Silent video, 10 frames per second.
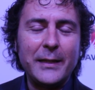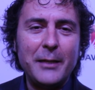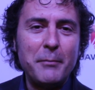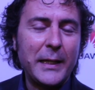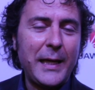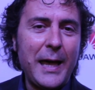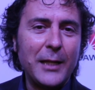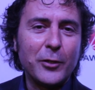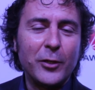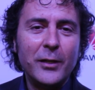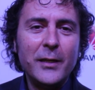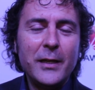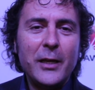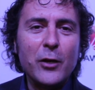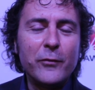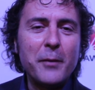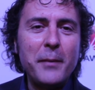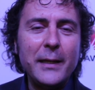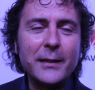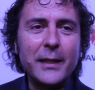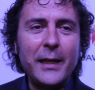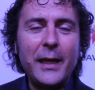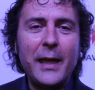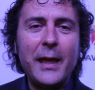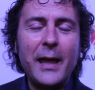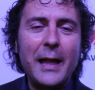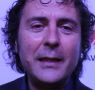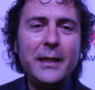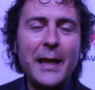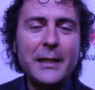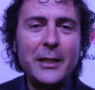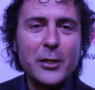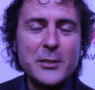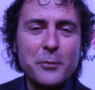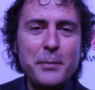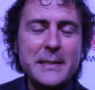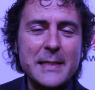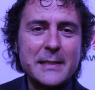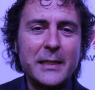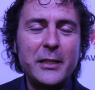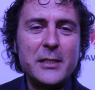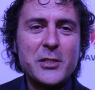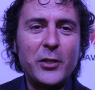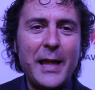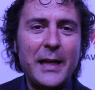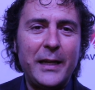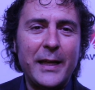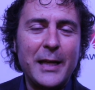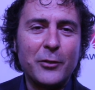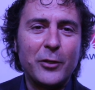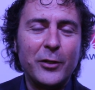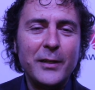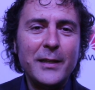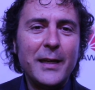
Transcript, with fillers: del mercato e ovviamente al di là del nostro business tradizionale legato